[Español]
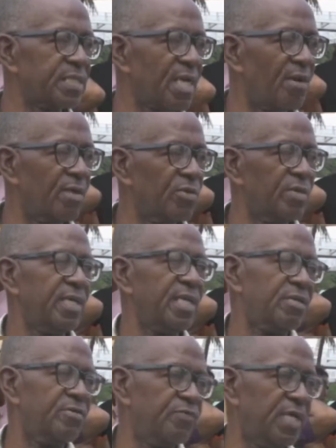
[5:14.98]
sábado,
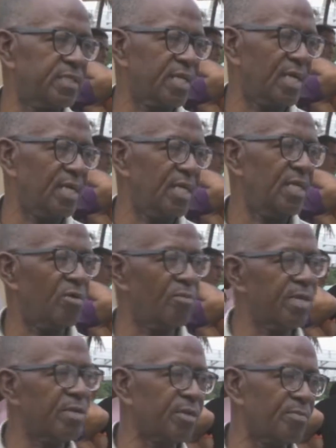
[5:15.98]
era de fiesta, el
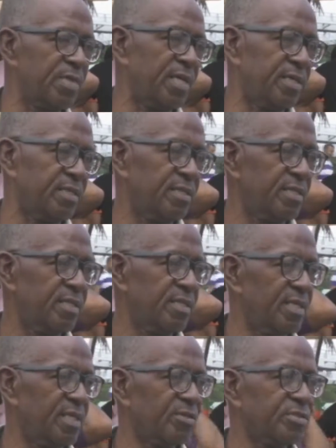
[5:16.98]
domingo también.
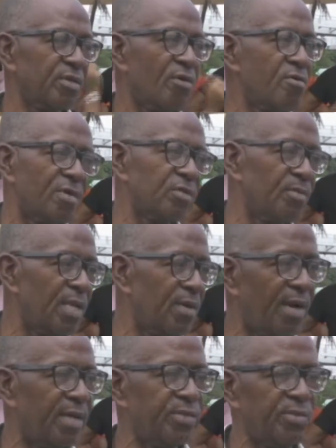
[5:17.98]
Entonces hoy cuando me
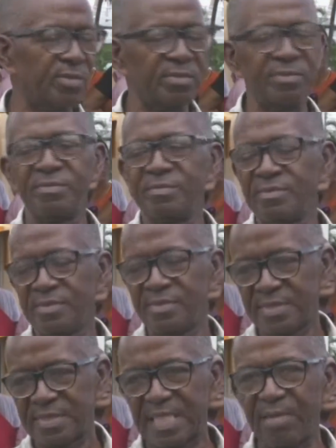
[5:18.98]
levanto,
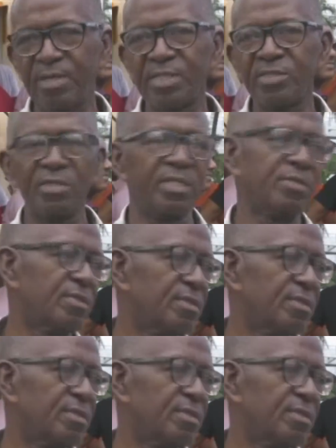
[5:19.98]
tremendo lío.